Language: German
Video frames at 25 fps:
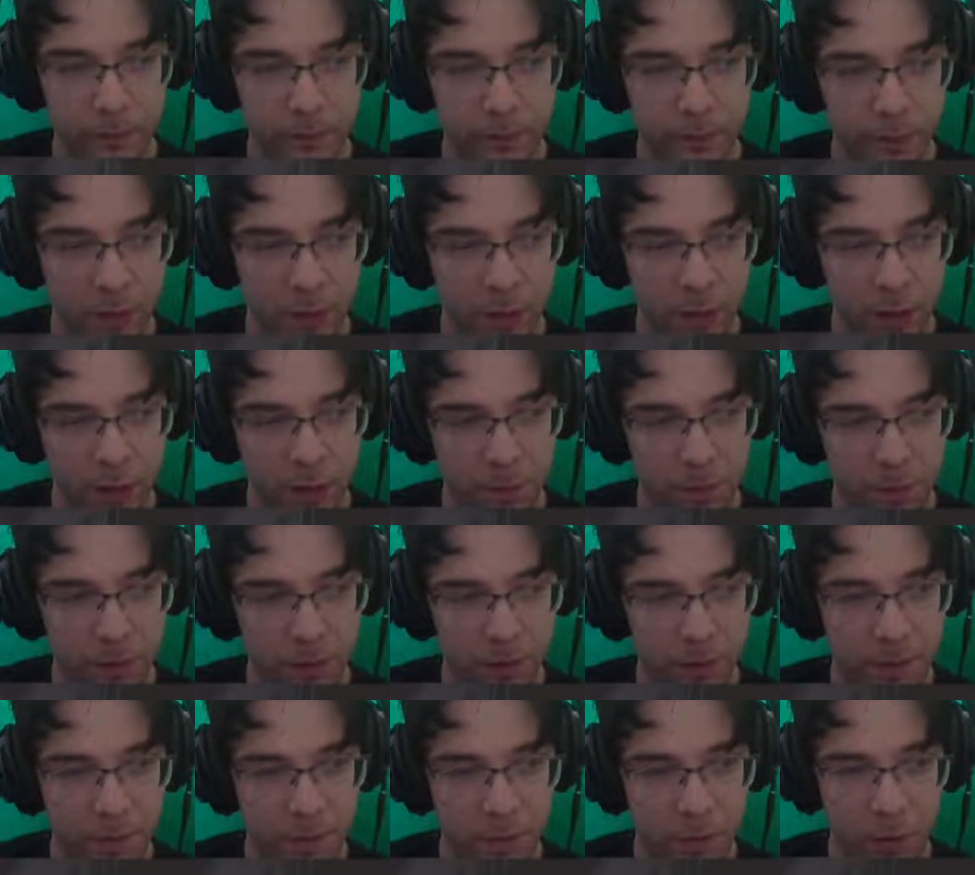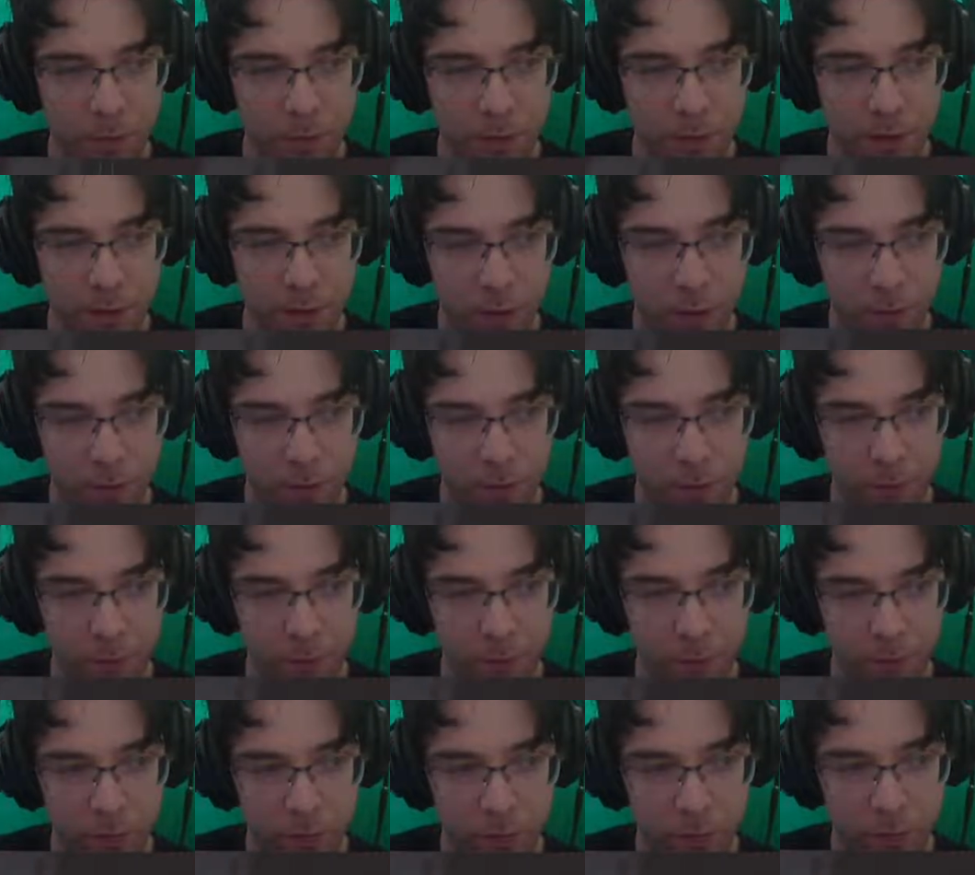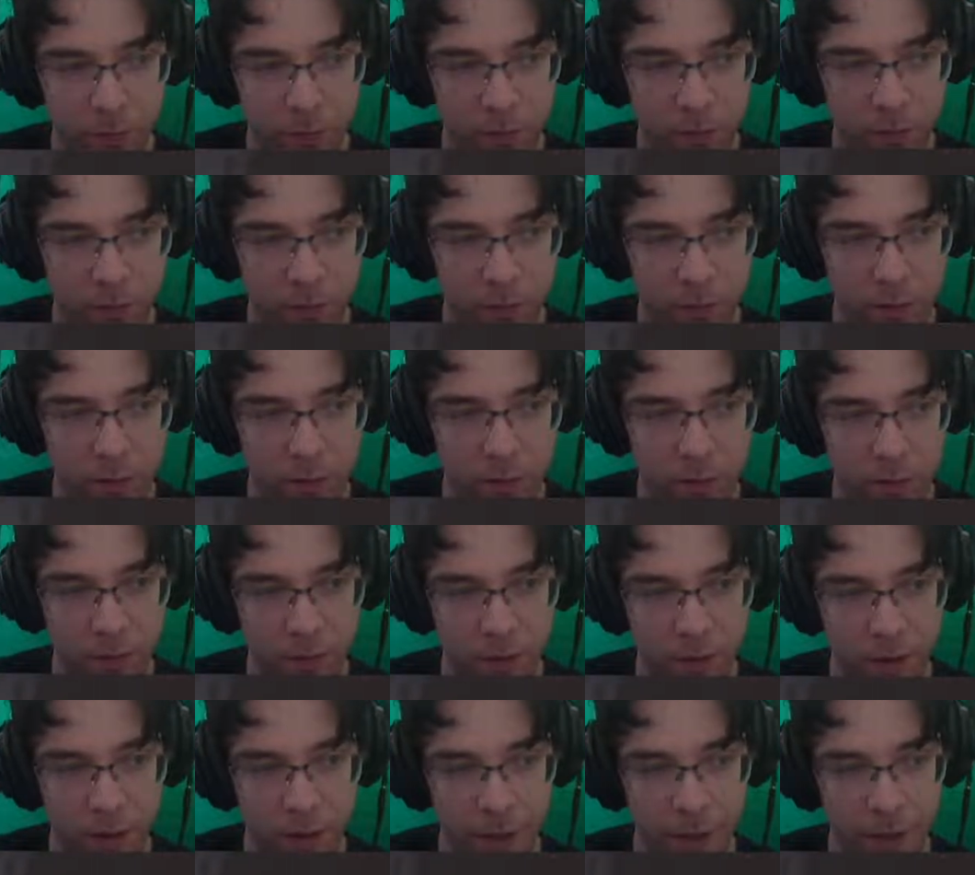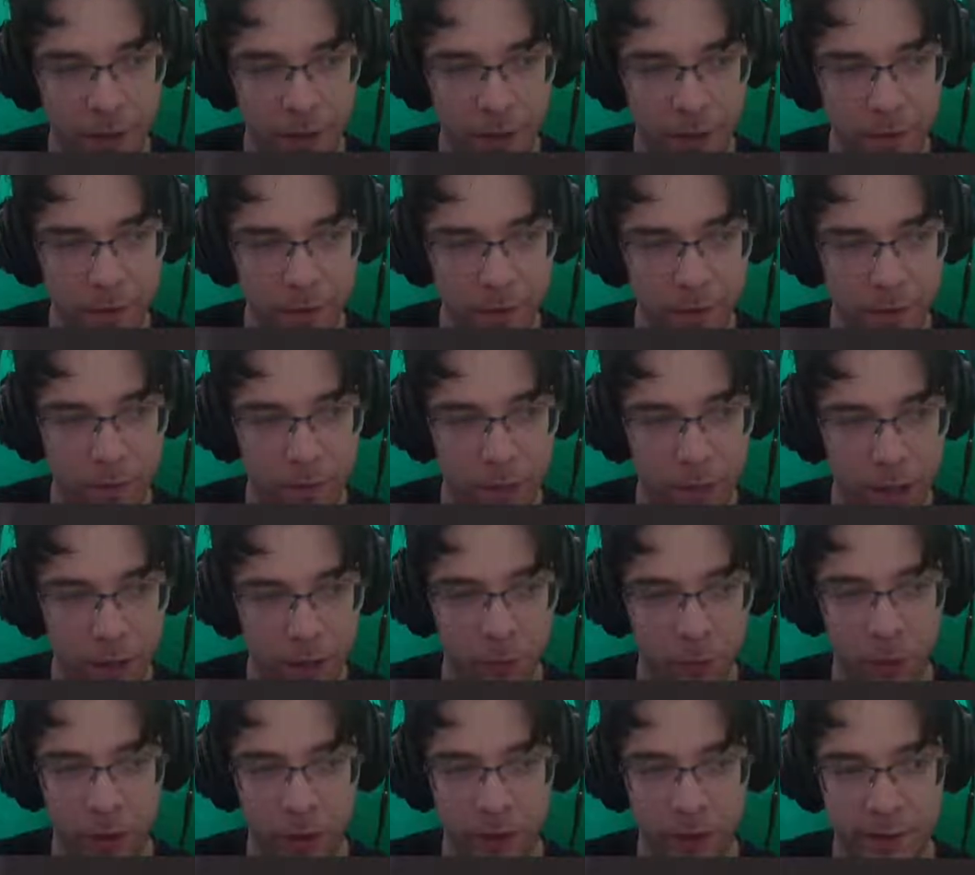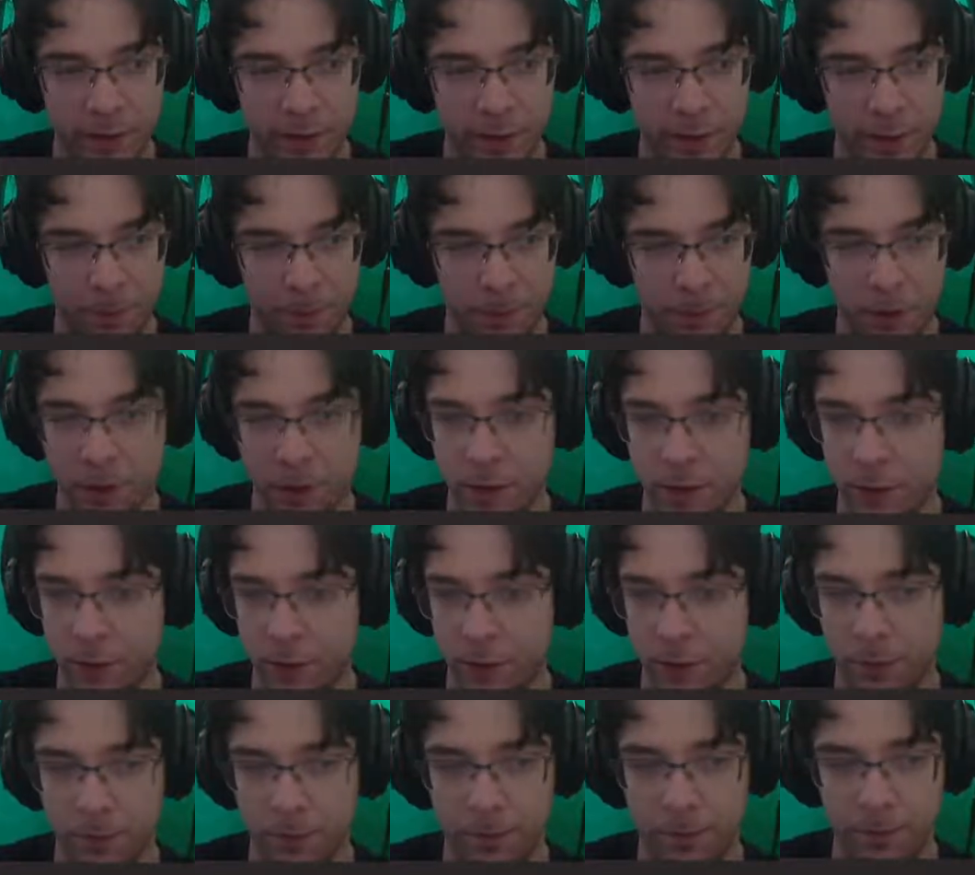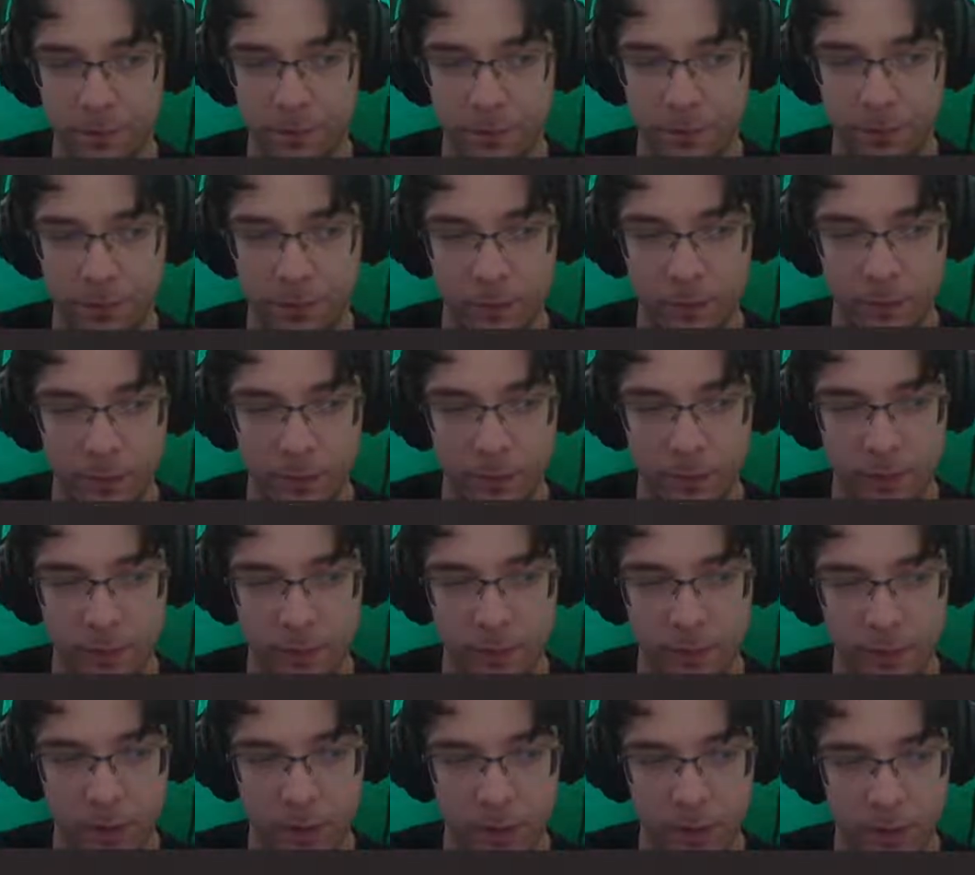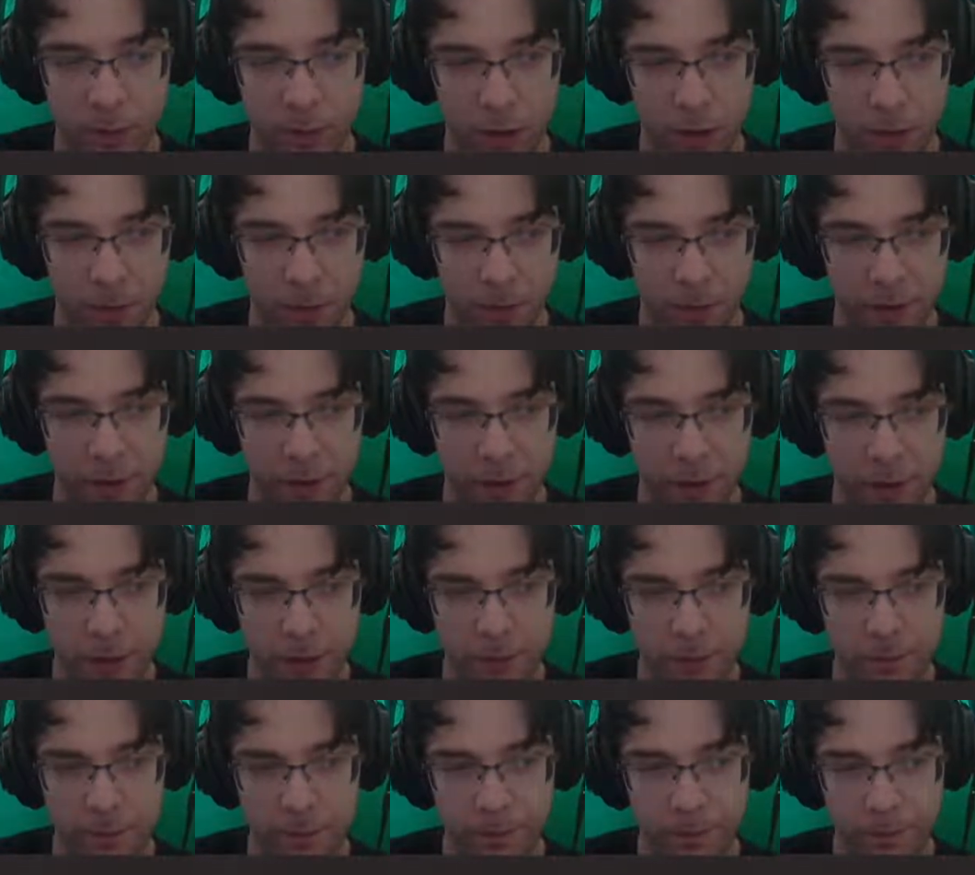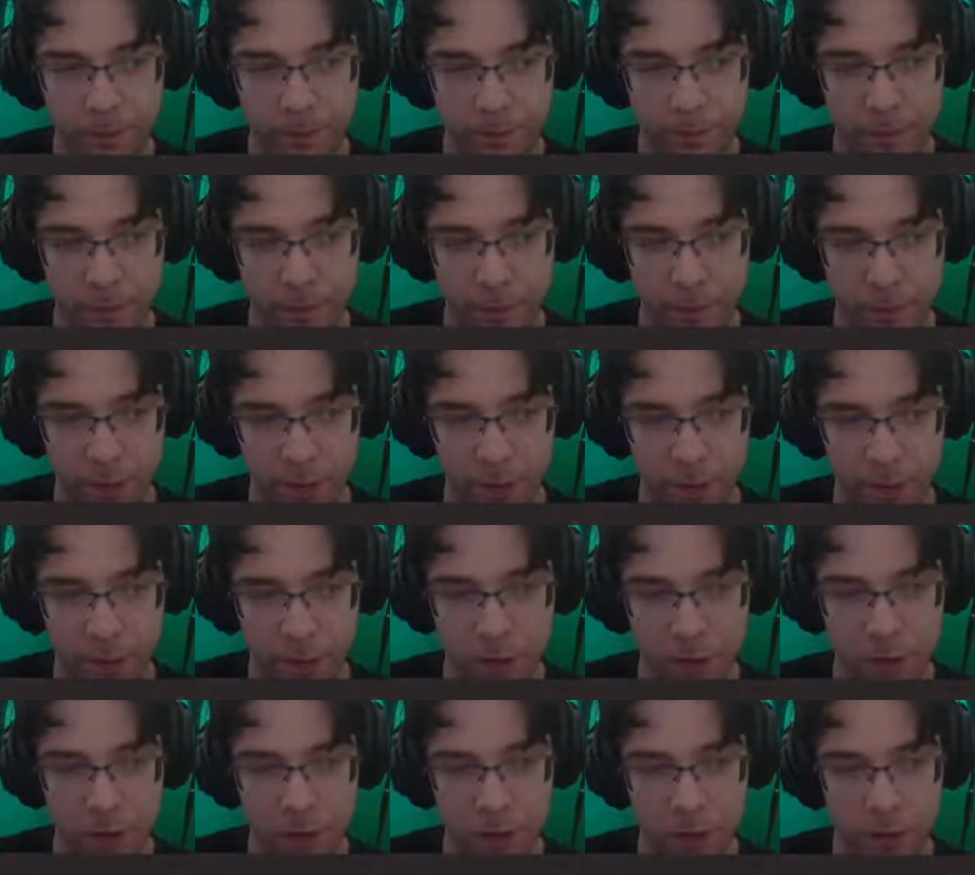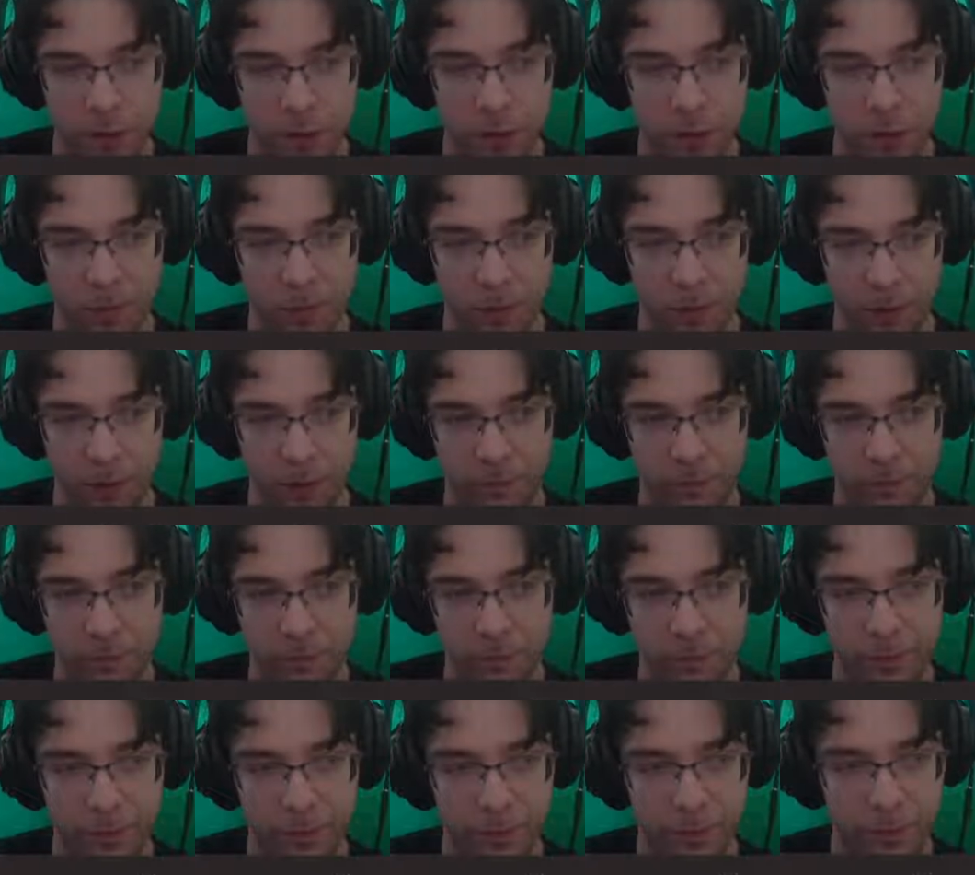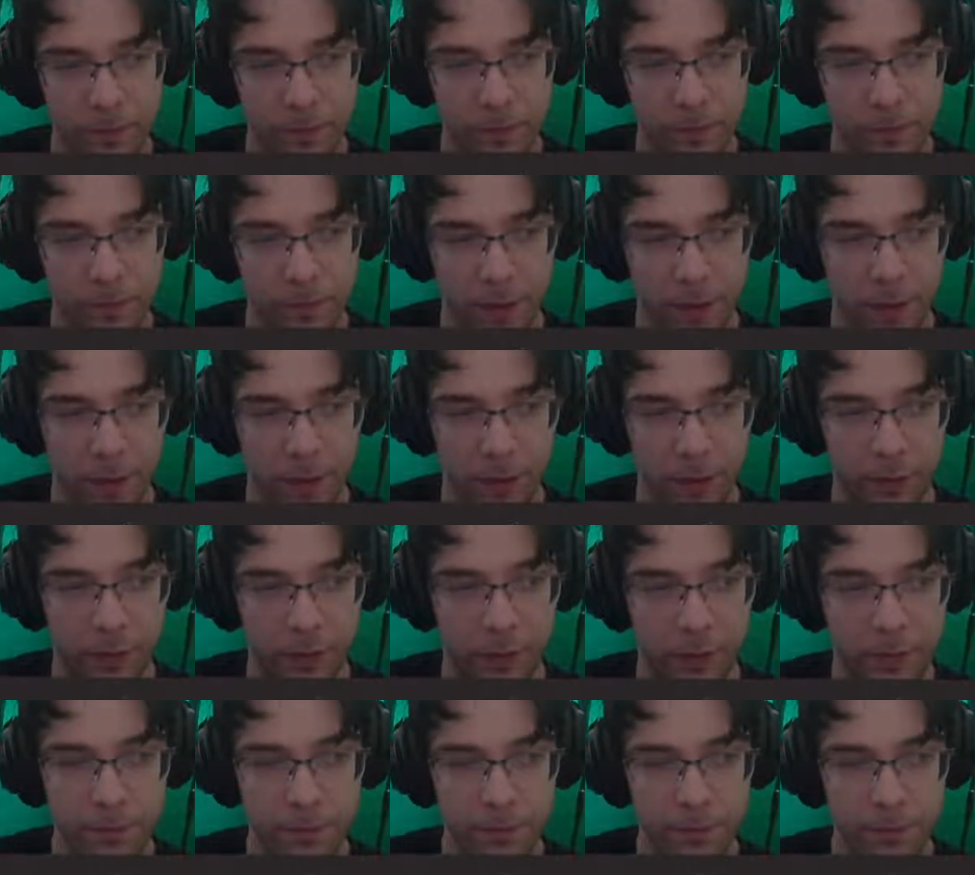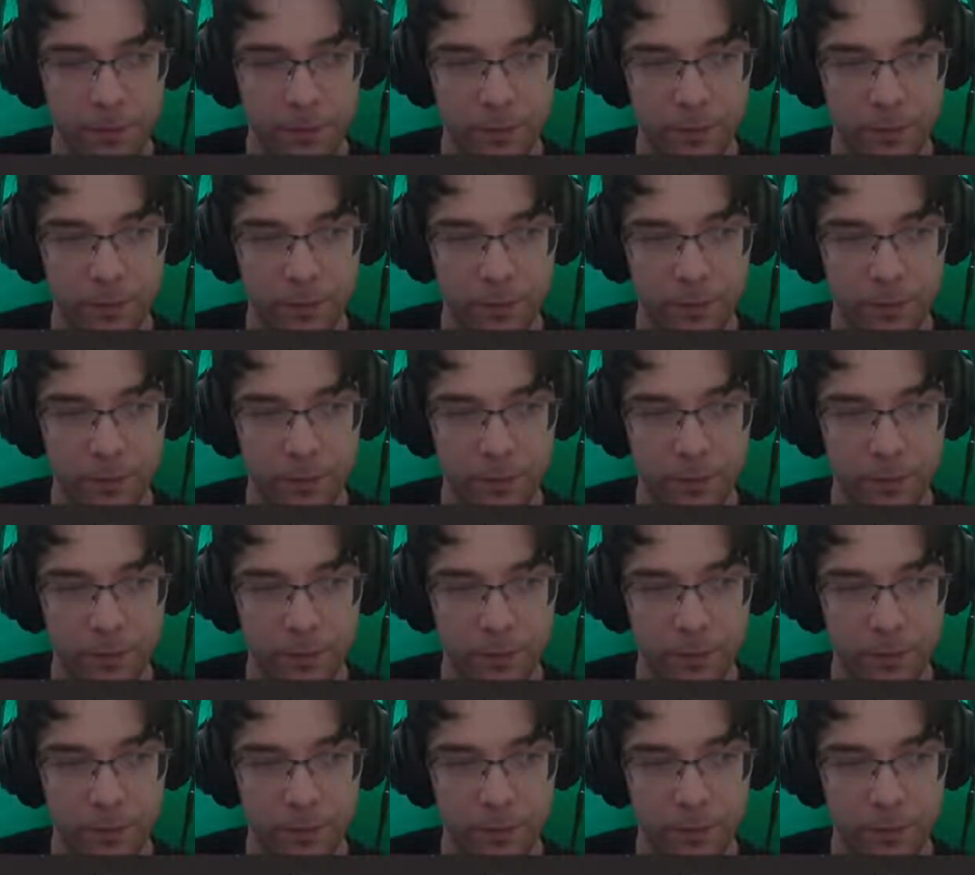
Na, ob du das hinbekommst. Komm. Nein. Ah, du kriegst ihn abgeknallt, komm. Machen wir drehen. So, auch oh, nochmal. Danke.